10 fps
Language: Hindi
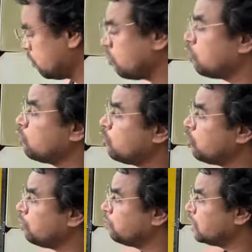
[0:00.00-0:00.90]
वो
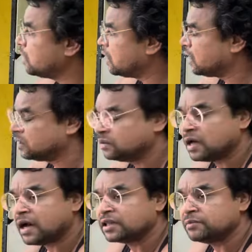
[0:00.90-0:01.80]
वो
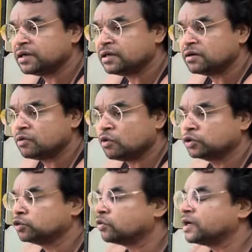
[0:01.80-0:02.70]
अंधा आदमी
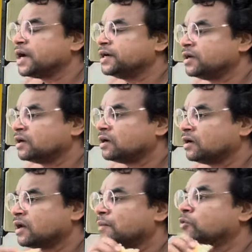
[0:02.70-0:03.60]
ओशो की आईडी के
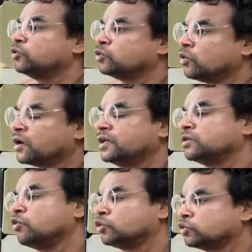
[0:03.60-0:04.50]
नाम ओशो रखने
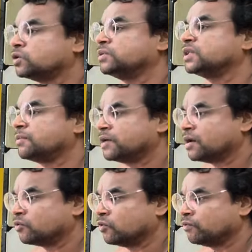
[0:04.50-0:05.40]
से वो ओशो समझ रहा अपने
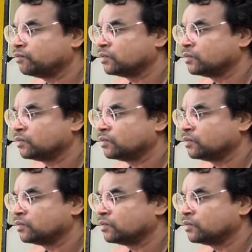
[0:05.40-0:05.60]
आप को